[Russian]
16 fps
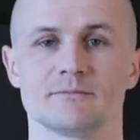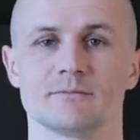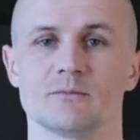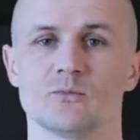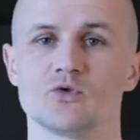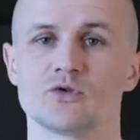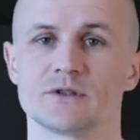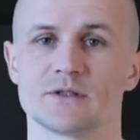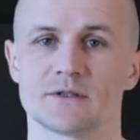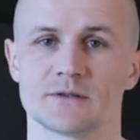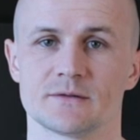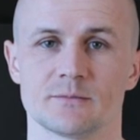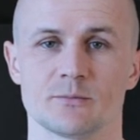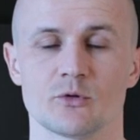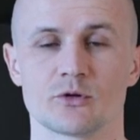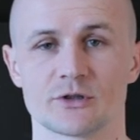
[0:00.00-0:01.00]
будет
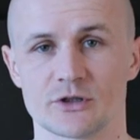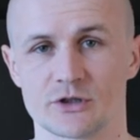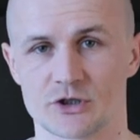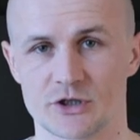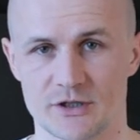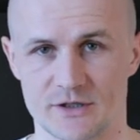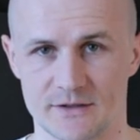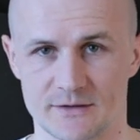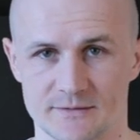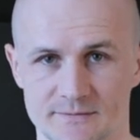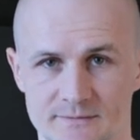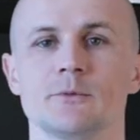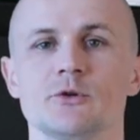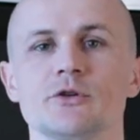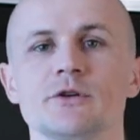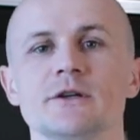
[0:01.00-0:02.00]
портить жизнь.
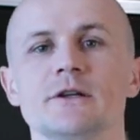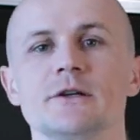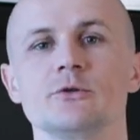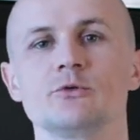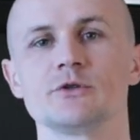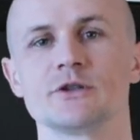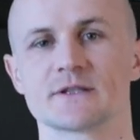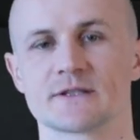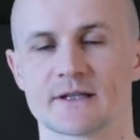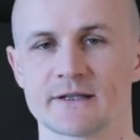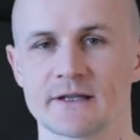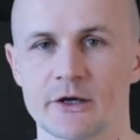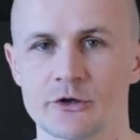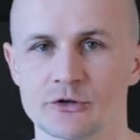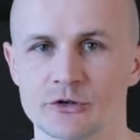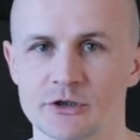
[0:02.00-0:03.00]
Многие люди,
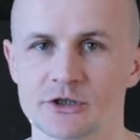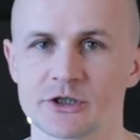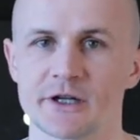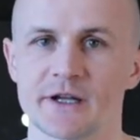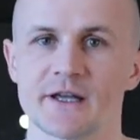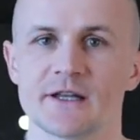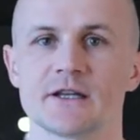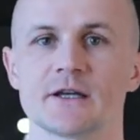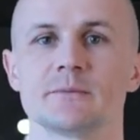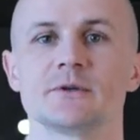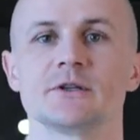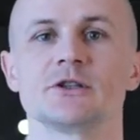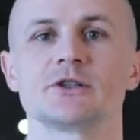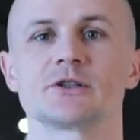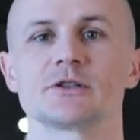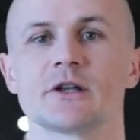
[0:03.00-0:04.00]
страдающие ожирением
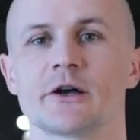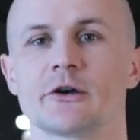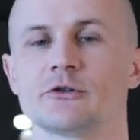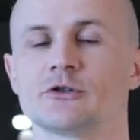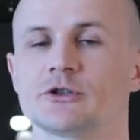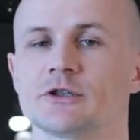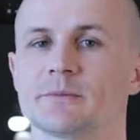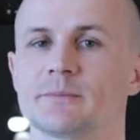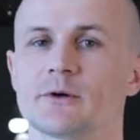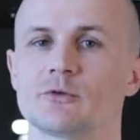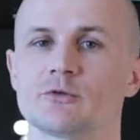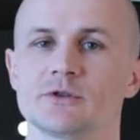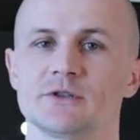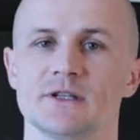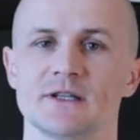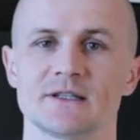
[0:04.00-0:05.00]
и желающие
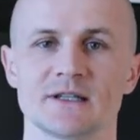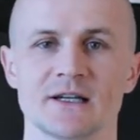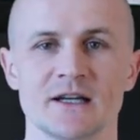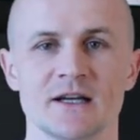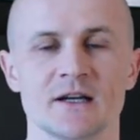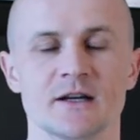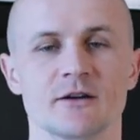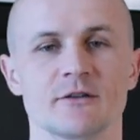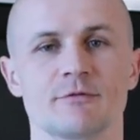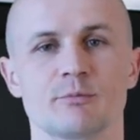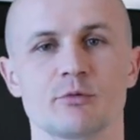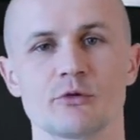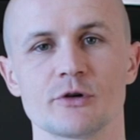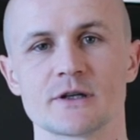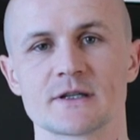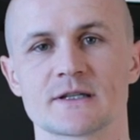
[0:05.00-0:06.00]
похудеть, в
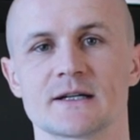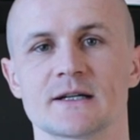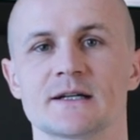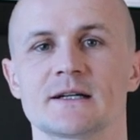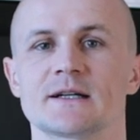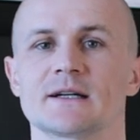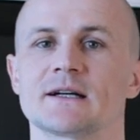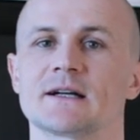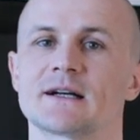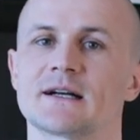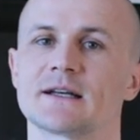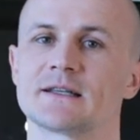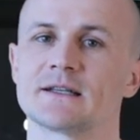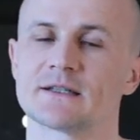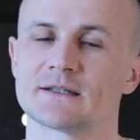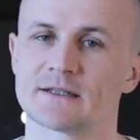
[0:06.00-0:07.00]
поисках э,
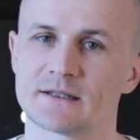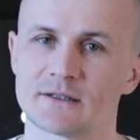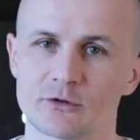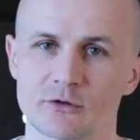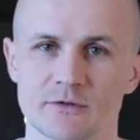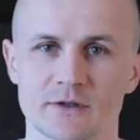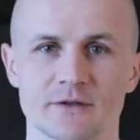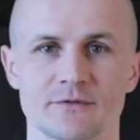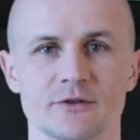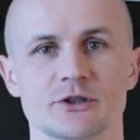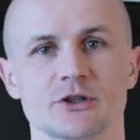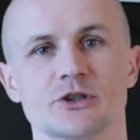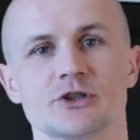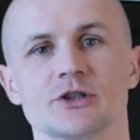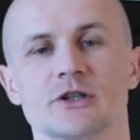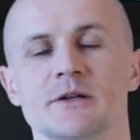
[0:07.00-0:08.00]
каких-то новых
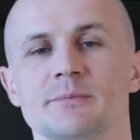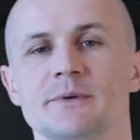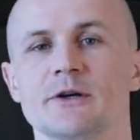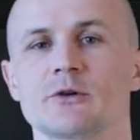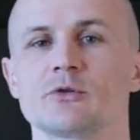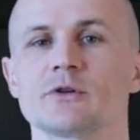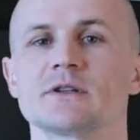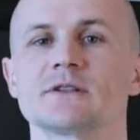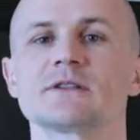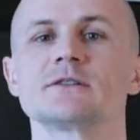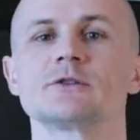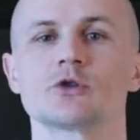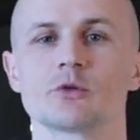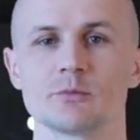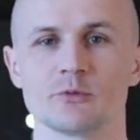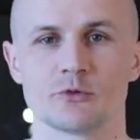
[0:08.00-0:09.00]
фишечек приходят к
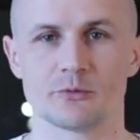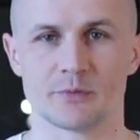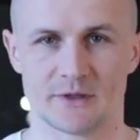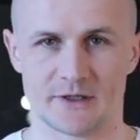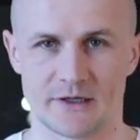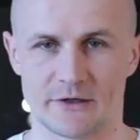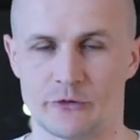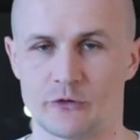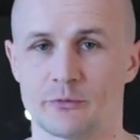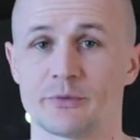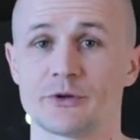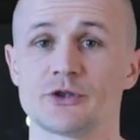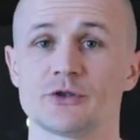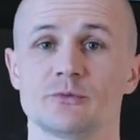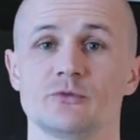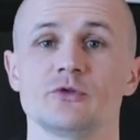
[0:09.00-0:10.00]
дробному питанию.
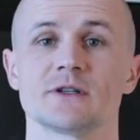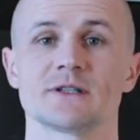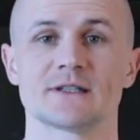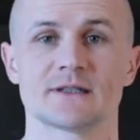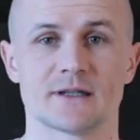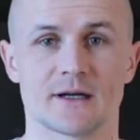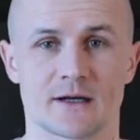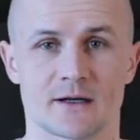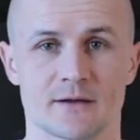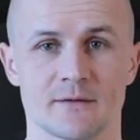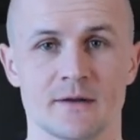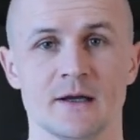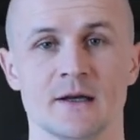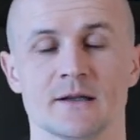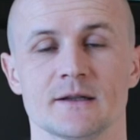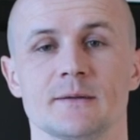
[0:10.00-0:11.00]
Почему это так?
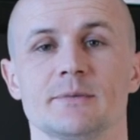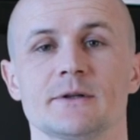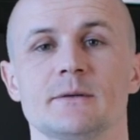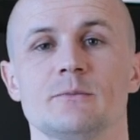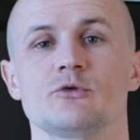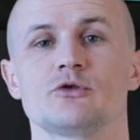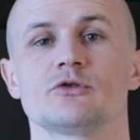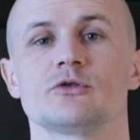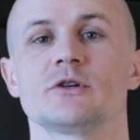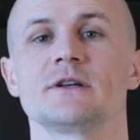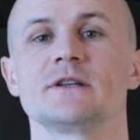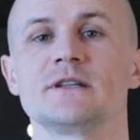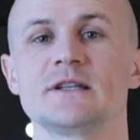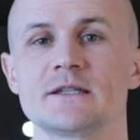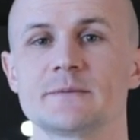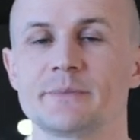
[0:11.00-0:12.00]
Да потому что
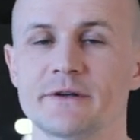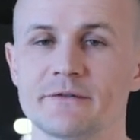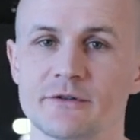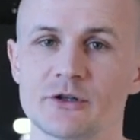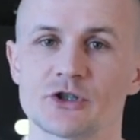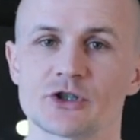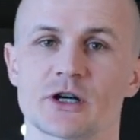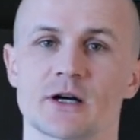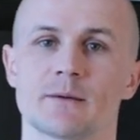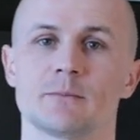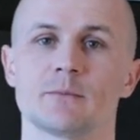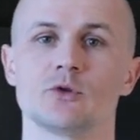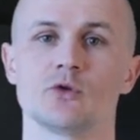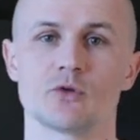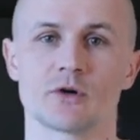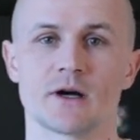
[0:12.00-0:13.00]
есть привычка
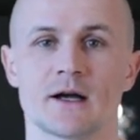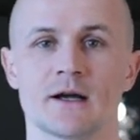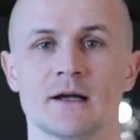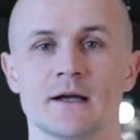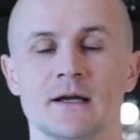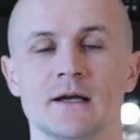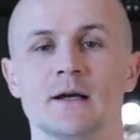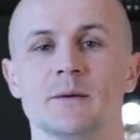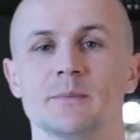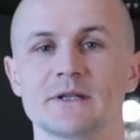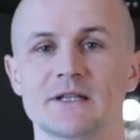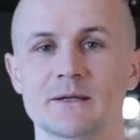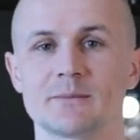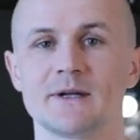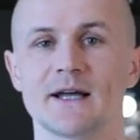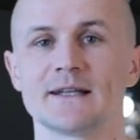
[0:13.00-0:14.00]
много
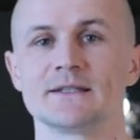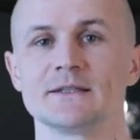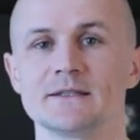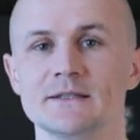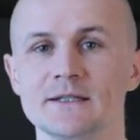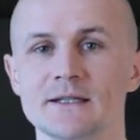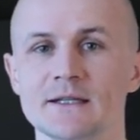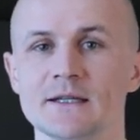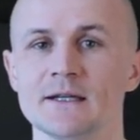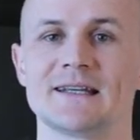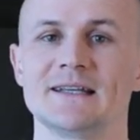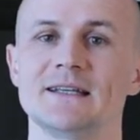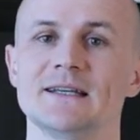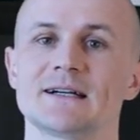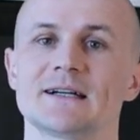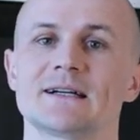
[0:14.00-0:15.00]
потреблять еды
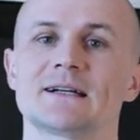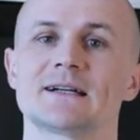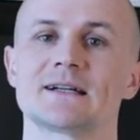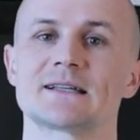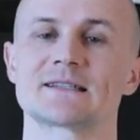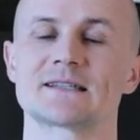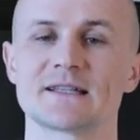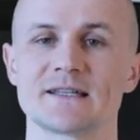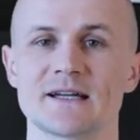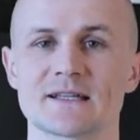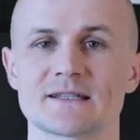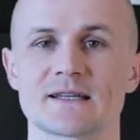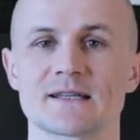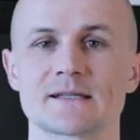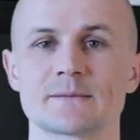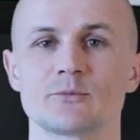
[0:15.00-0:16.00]
и а,
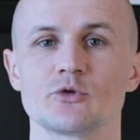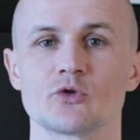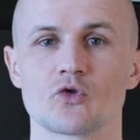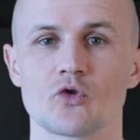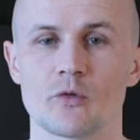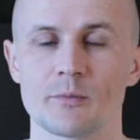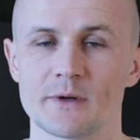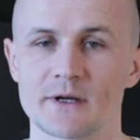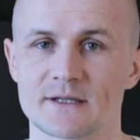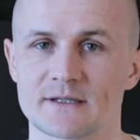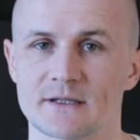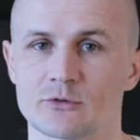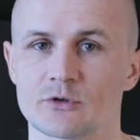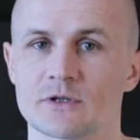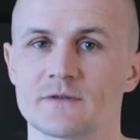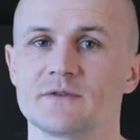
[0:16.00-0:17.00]
заняться собой
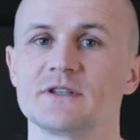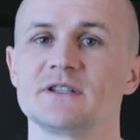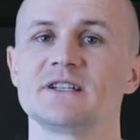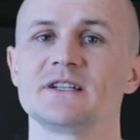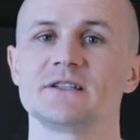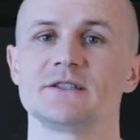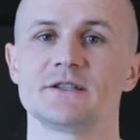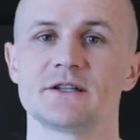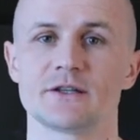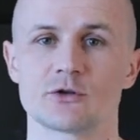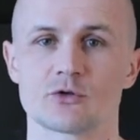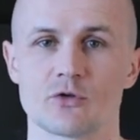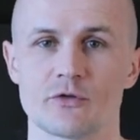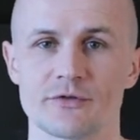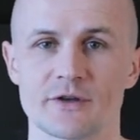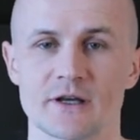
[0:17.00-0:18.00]
комплексно, то есть внедрить
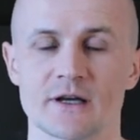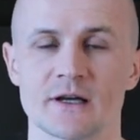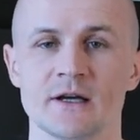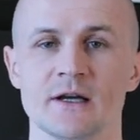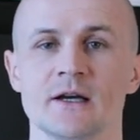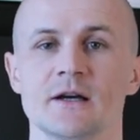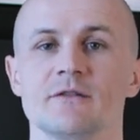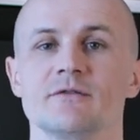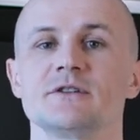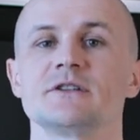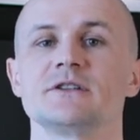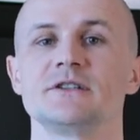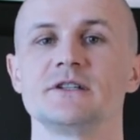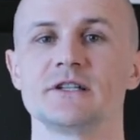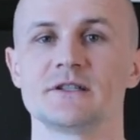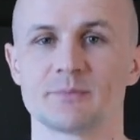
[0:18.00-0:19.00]
тренировки,
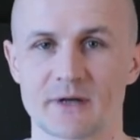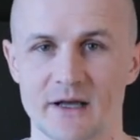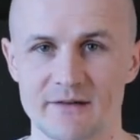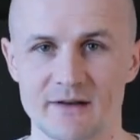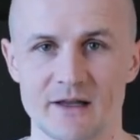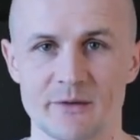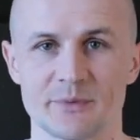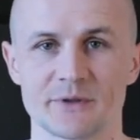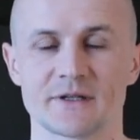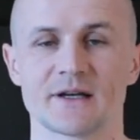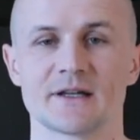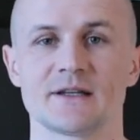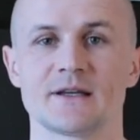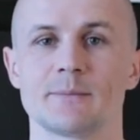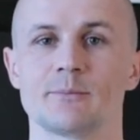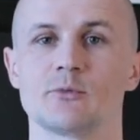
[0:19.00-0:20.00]
внедрить правильное
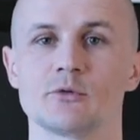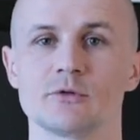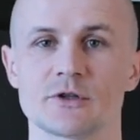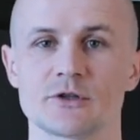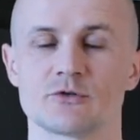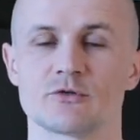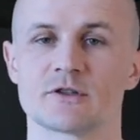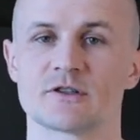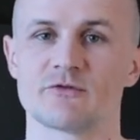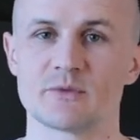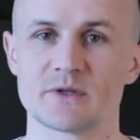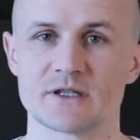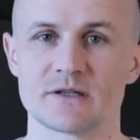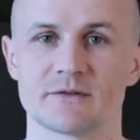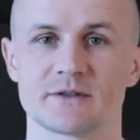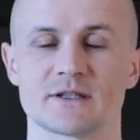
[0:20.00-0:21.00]
питание полностью,
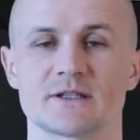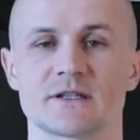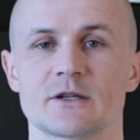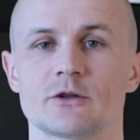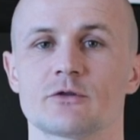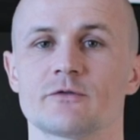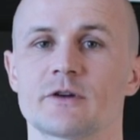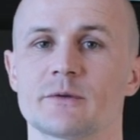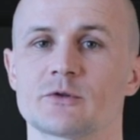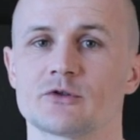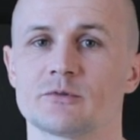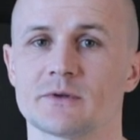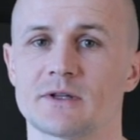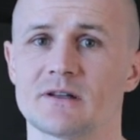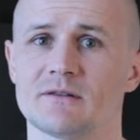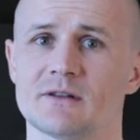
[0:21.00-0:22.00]
совместив это с тренировками,
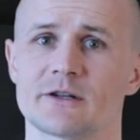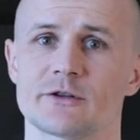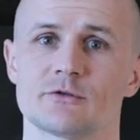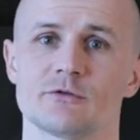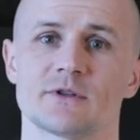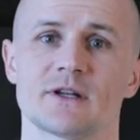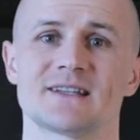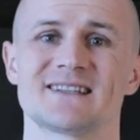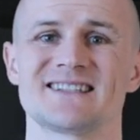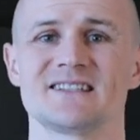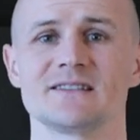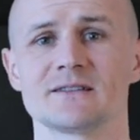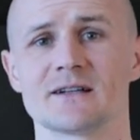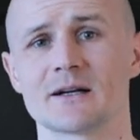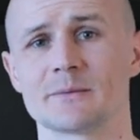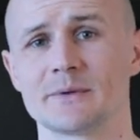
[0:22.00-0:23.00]
чтобы это давало результат,
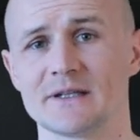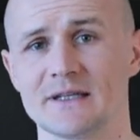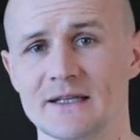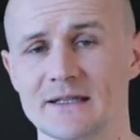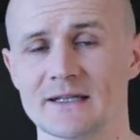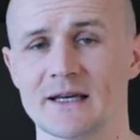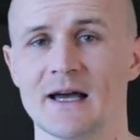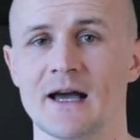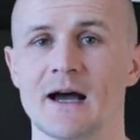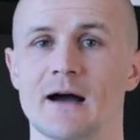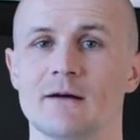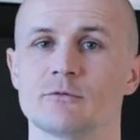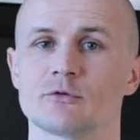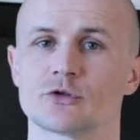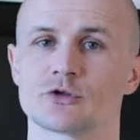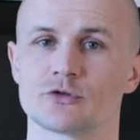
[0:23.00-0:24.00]
сил как бы нет,
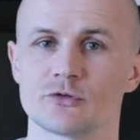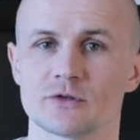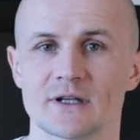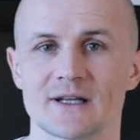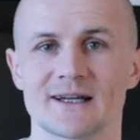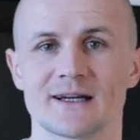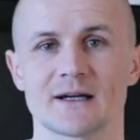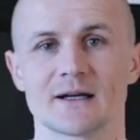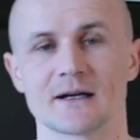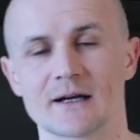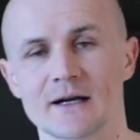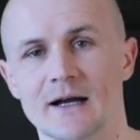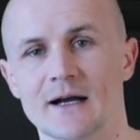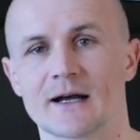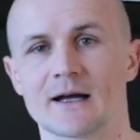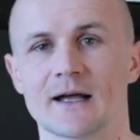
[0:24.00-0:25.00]
а вот
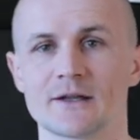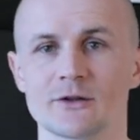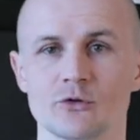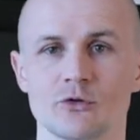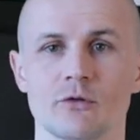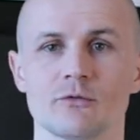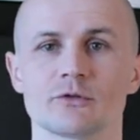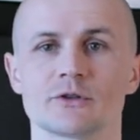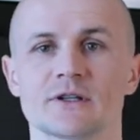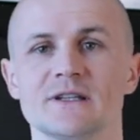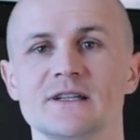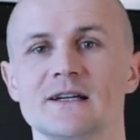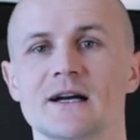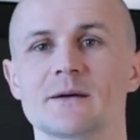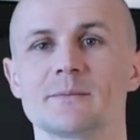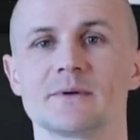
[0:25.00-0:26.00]
что-то одну вот
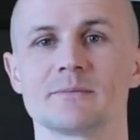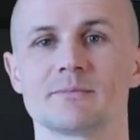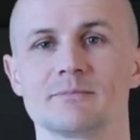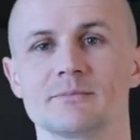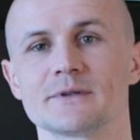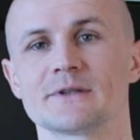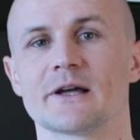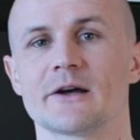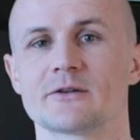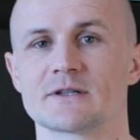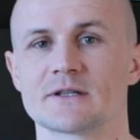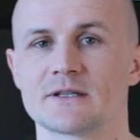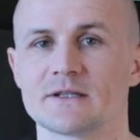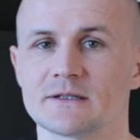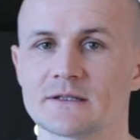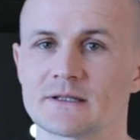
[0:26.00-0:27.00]
они как бы
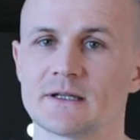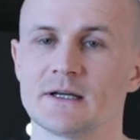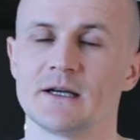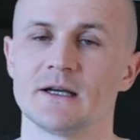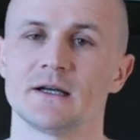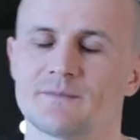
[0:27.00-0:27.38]
пытаются делать.